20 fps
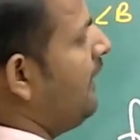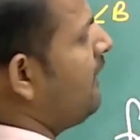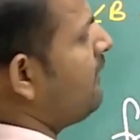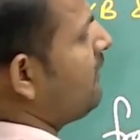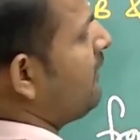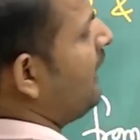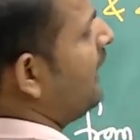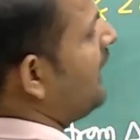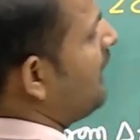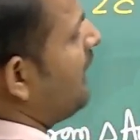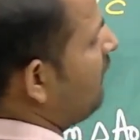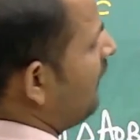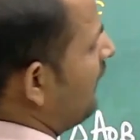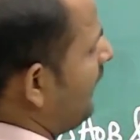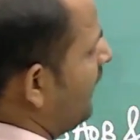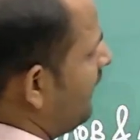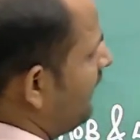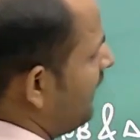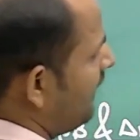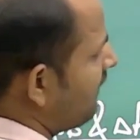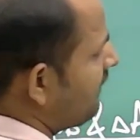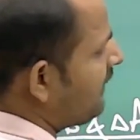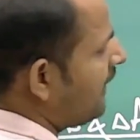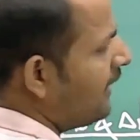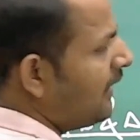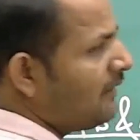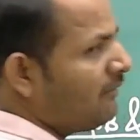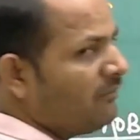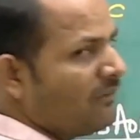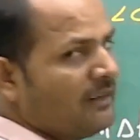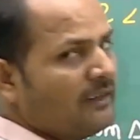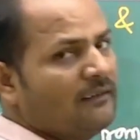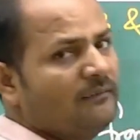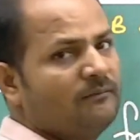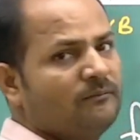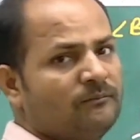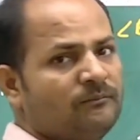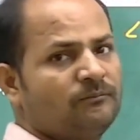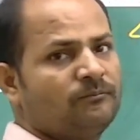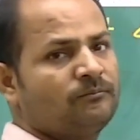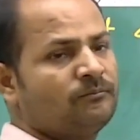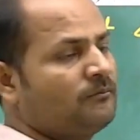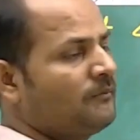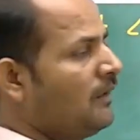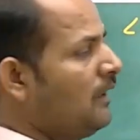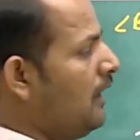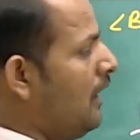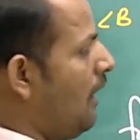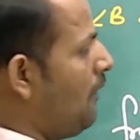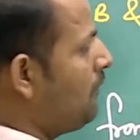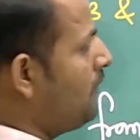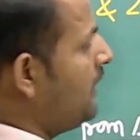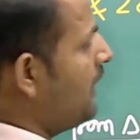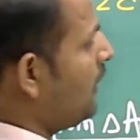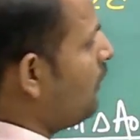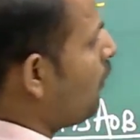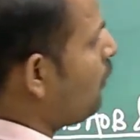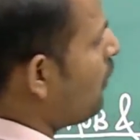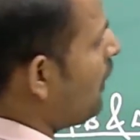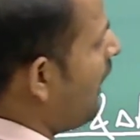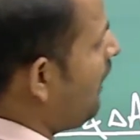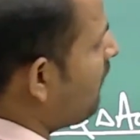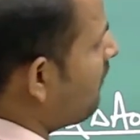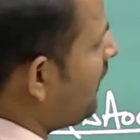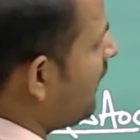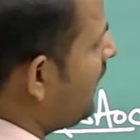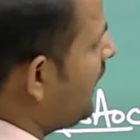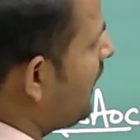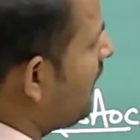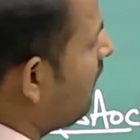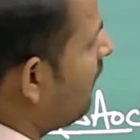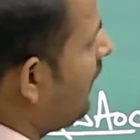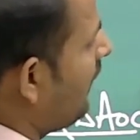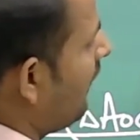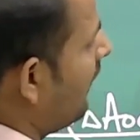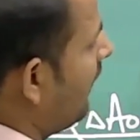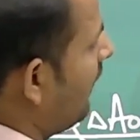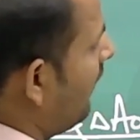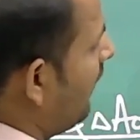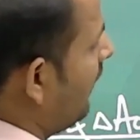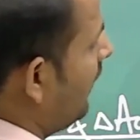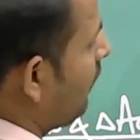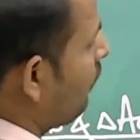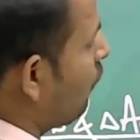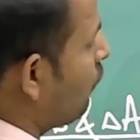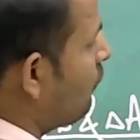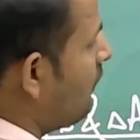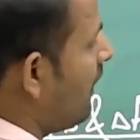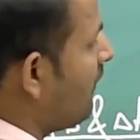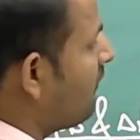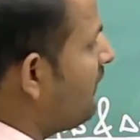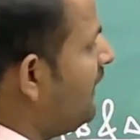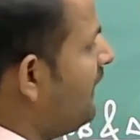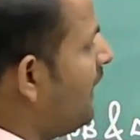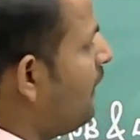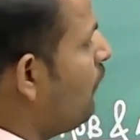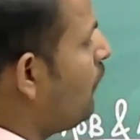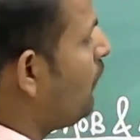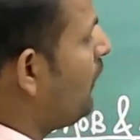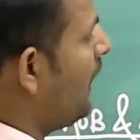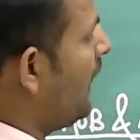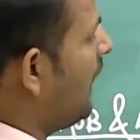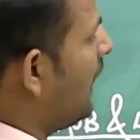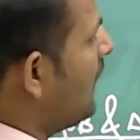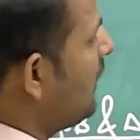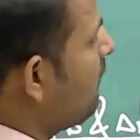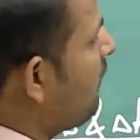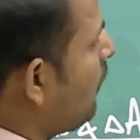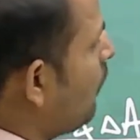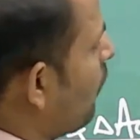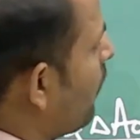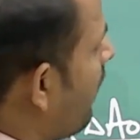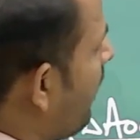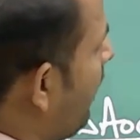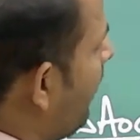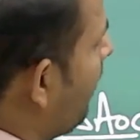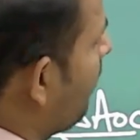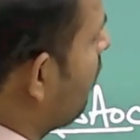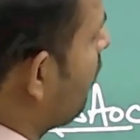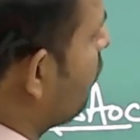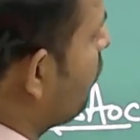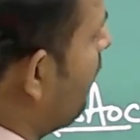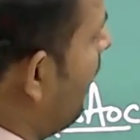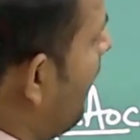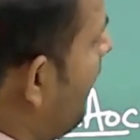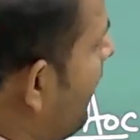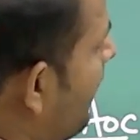इसके इक्वल है ये इसके इक्वल है अब ये दोनों आपके इक्वल है तो जैसे ही ये दोनों एंगल इक्वल हो गए तो साइड